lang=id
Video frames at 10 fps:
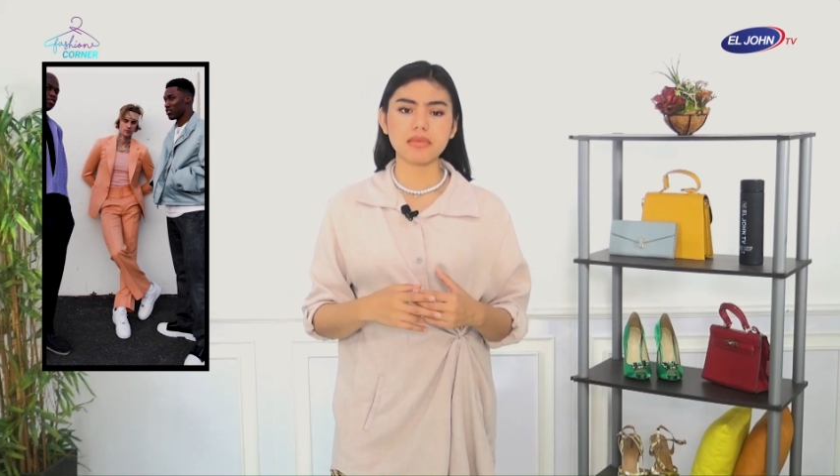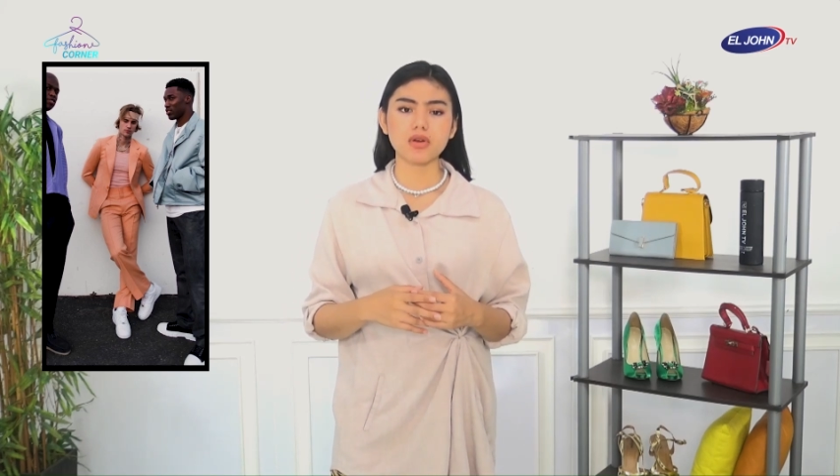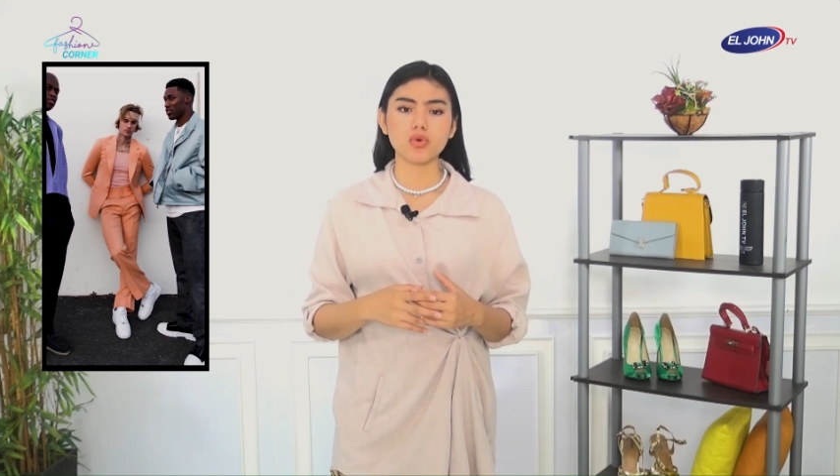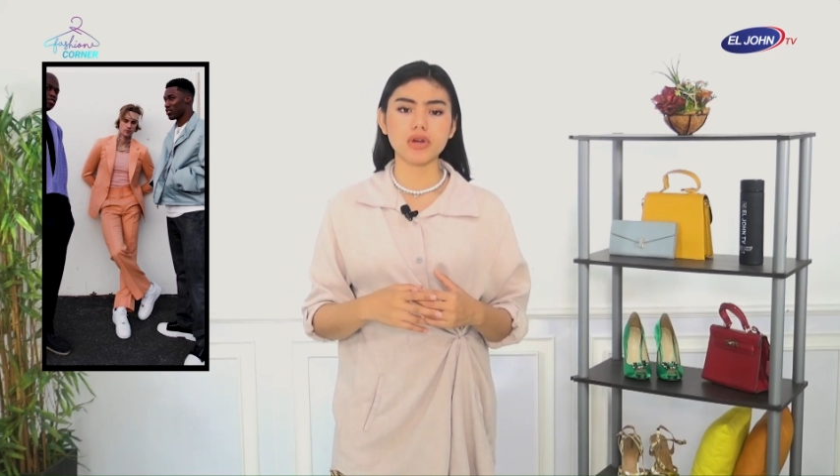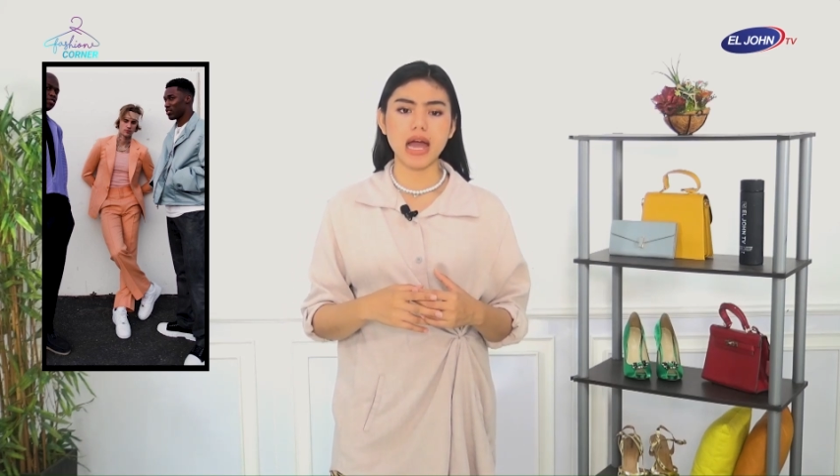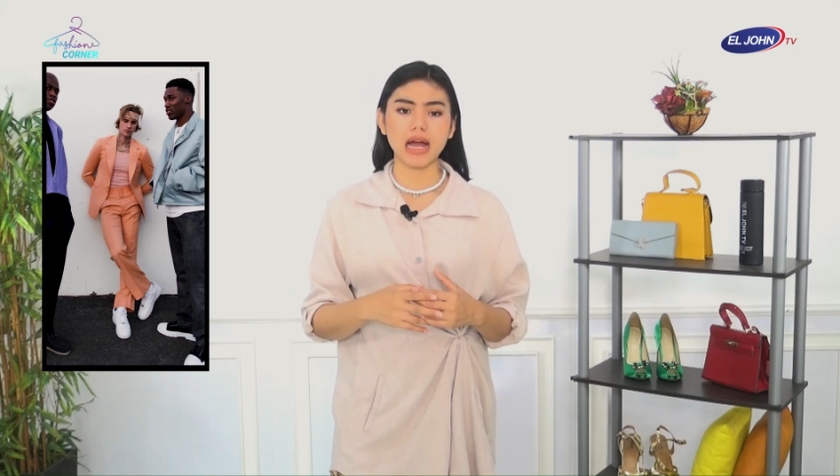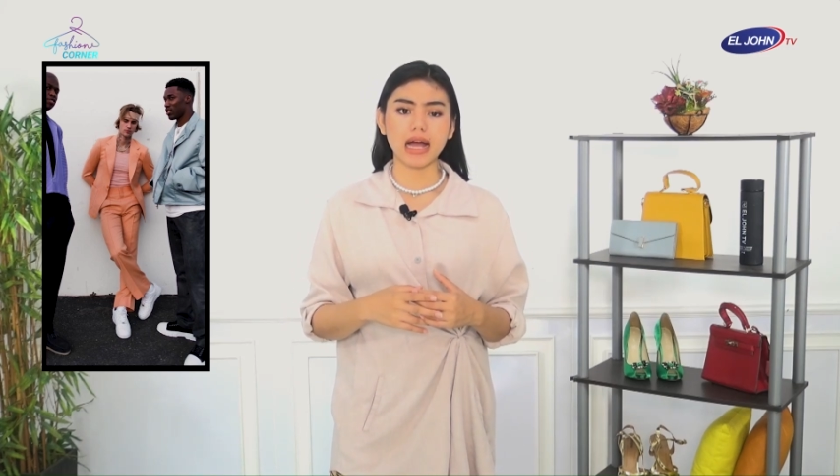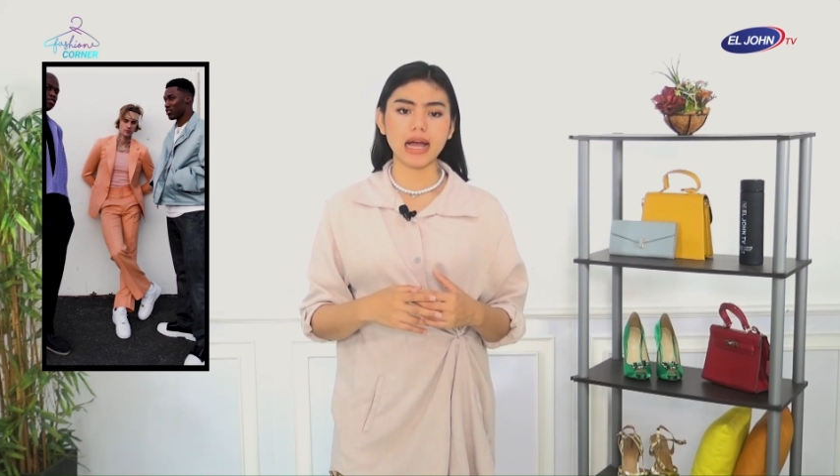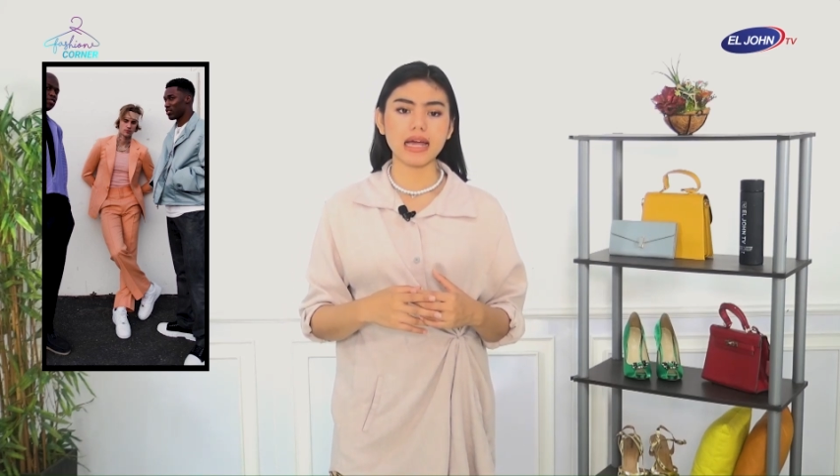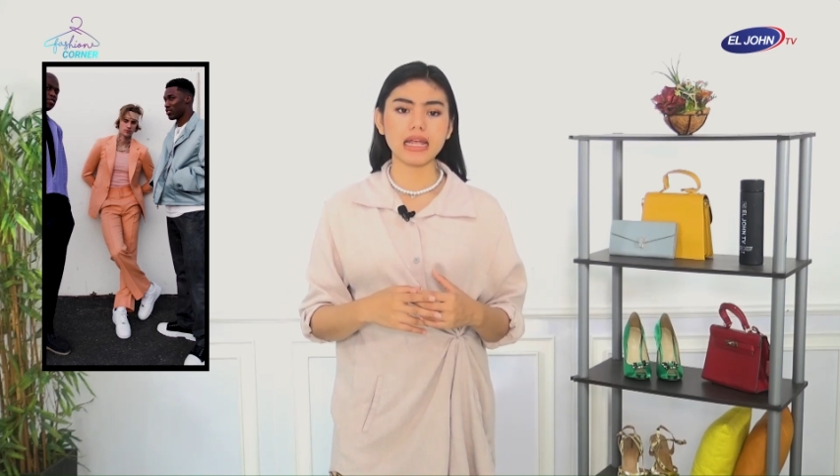
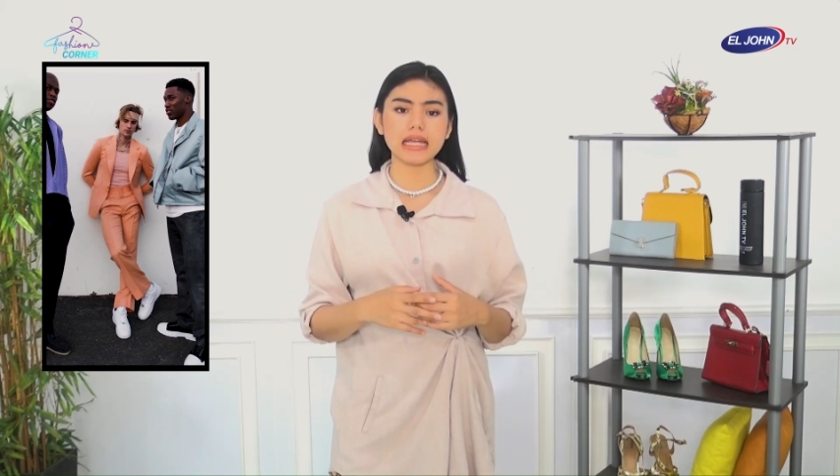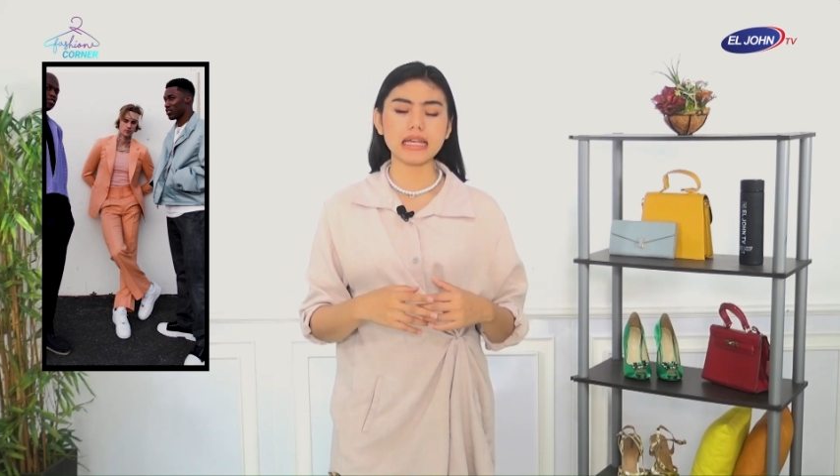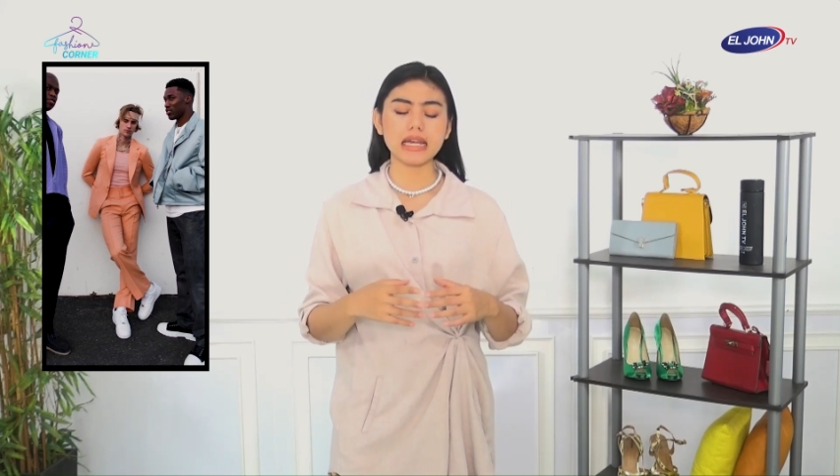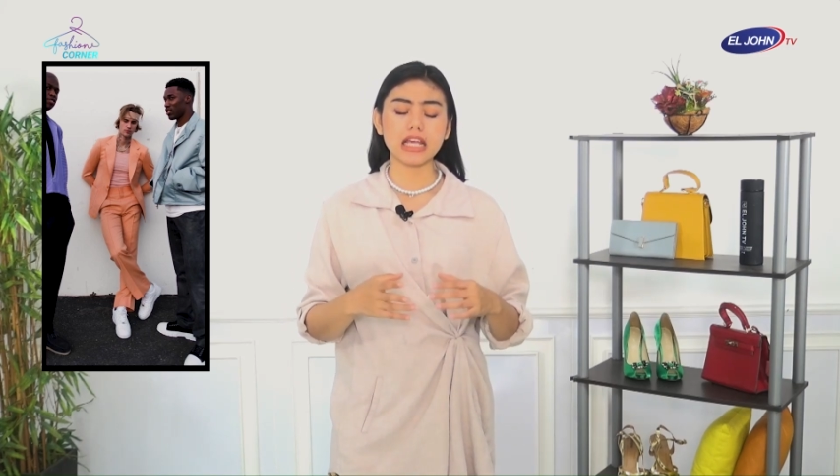menggunakan